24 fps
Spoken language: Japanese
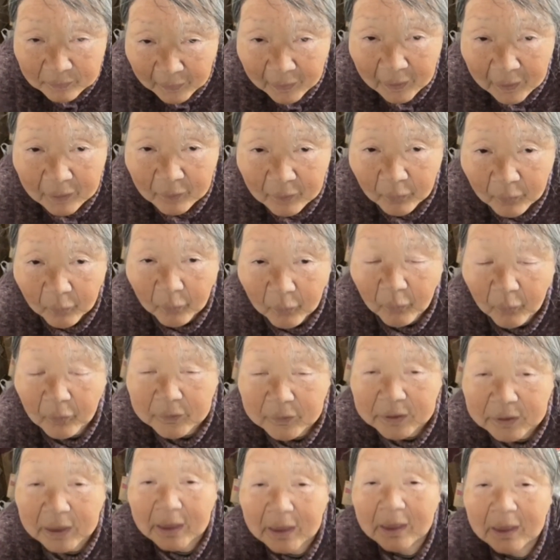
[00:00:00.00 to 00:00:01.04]
ね、
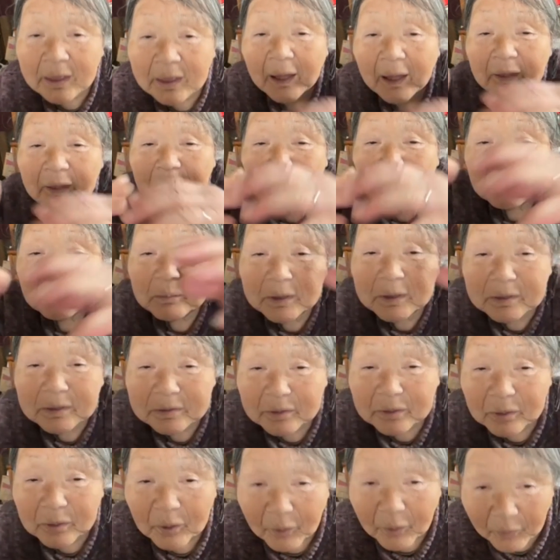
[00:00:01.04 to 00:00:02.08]
大きいあの
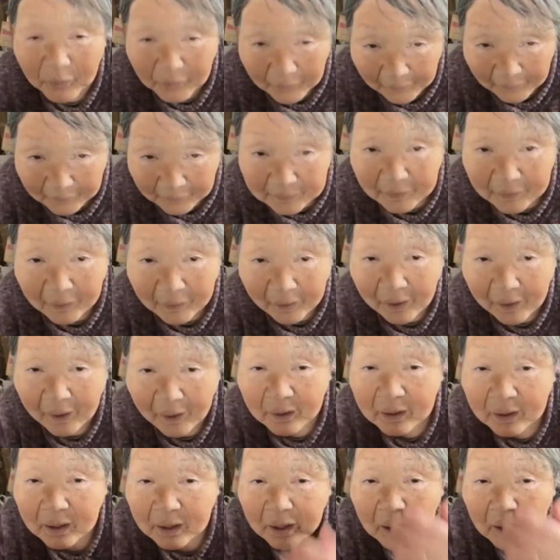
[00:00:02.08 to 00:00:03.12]
水のあれ
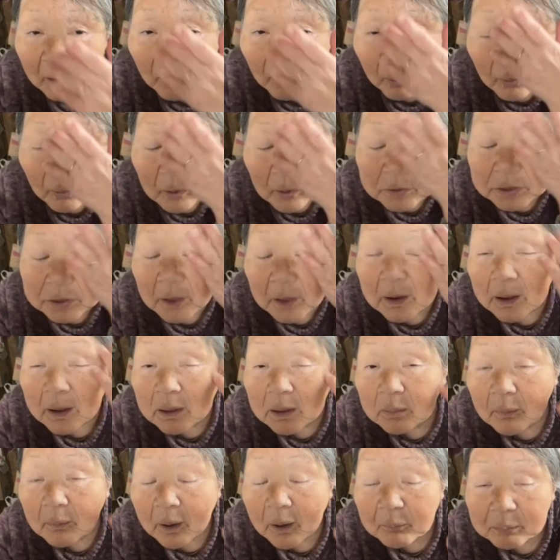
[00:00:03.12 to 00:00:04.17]
が。ほいた
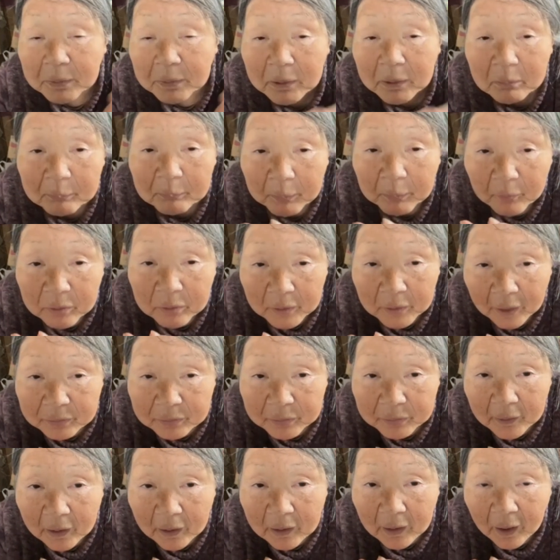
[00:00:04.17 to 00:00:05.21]
ら今ピンポンに
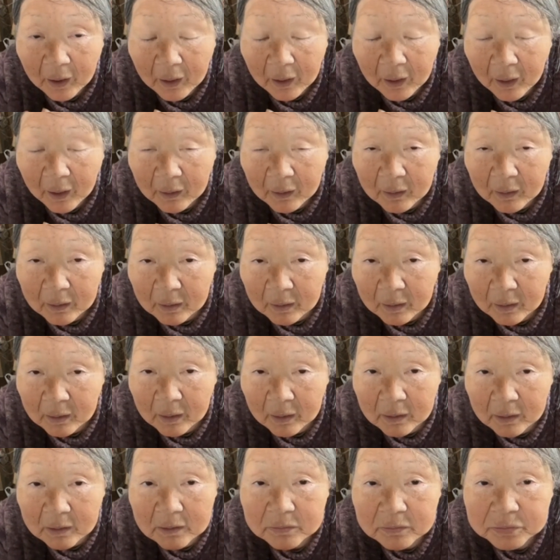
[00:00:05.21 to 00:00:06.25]
なったから、
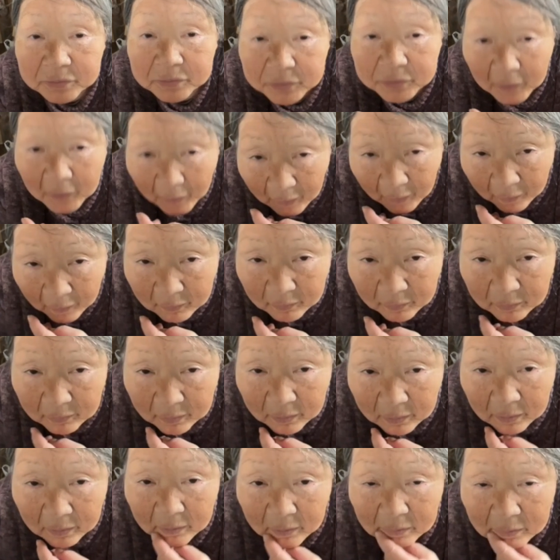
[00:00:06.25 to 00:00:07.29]
一旦、
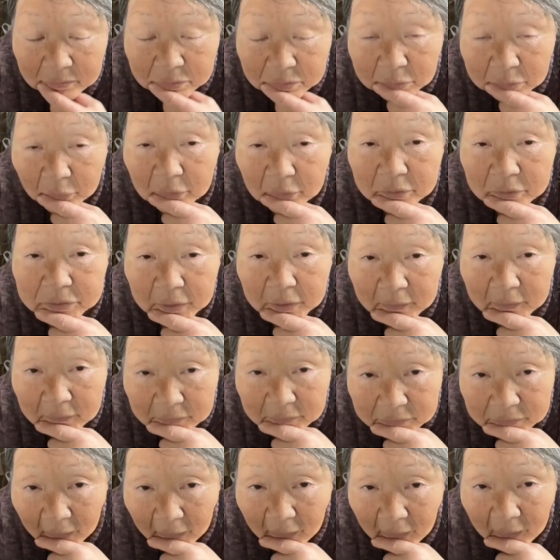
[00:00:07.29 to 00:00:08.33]
そうした
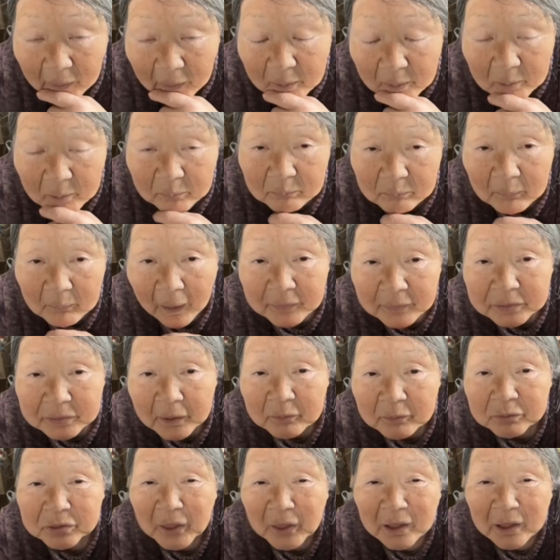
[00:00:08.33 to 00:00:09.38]
らさ、ま
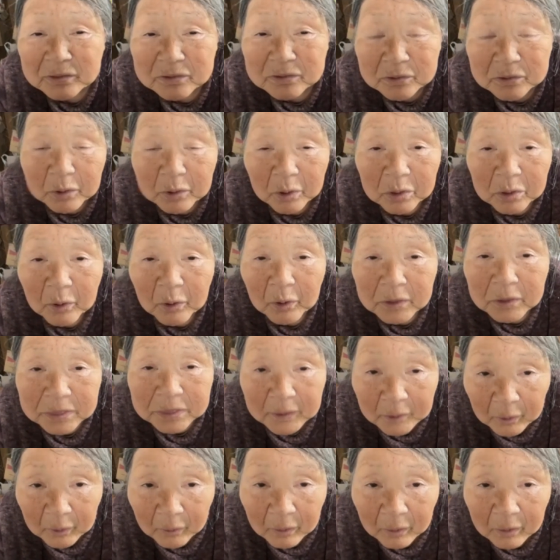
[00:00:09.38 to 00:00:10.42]
た2つ届
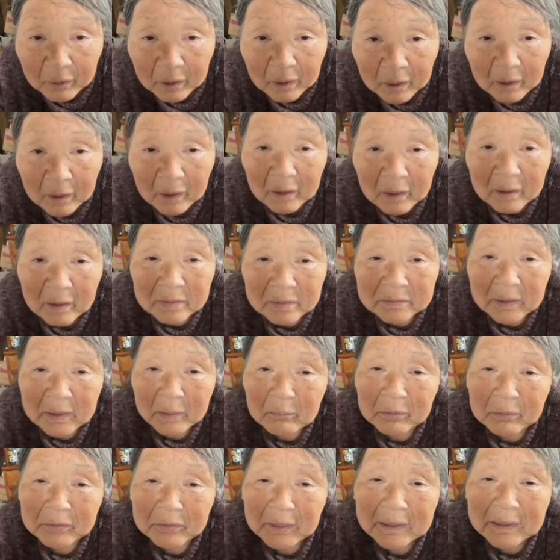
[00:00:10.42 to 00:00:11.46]
いてるの。
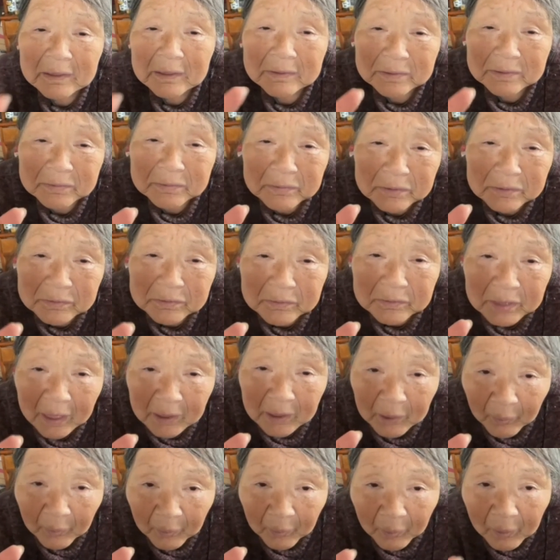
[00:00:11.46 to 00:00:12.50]
全部で5つ
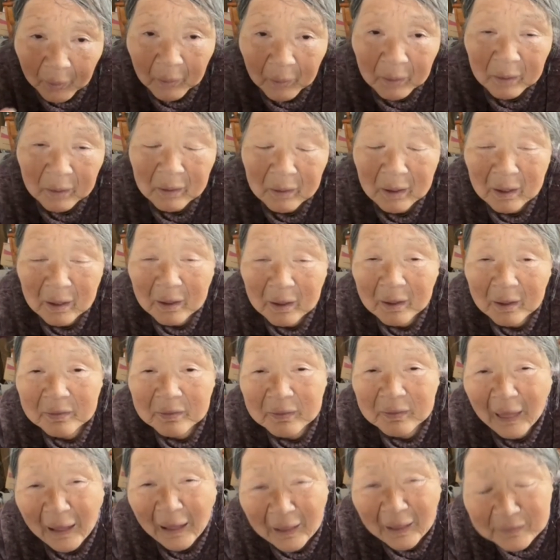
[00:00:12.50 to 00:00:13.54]
だよ。
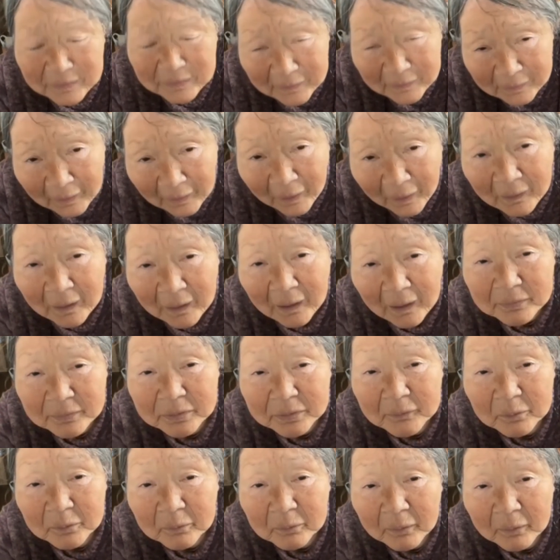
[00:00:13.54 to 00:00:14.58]
何考
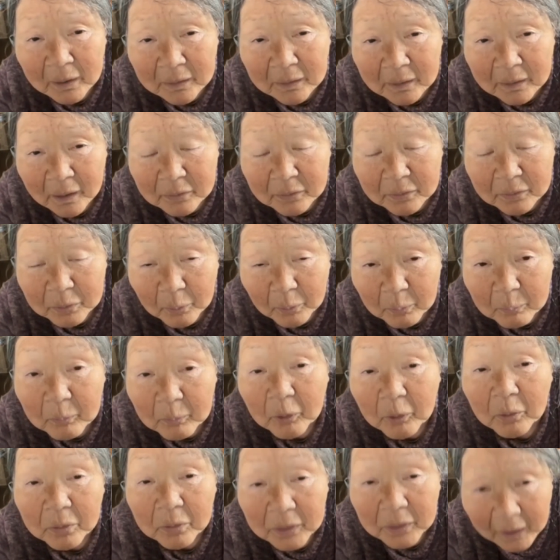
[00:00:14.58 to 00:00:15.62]
えてるんかなと
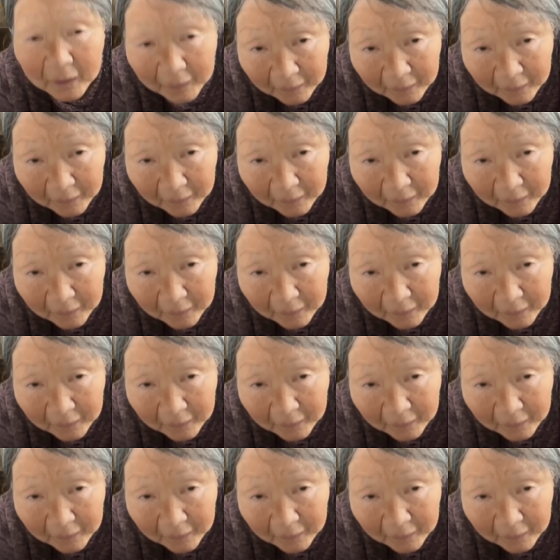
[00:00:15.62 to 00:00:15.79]
思う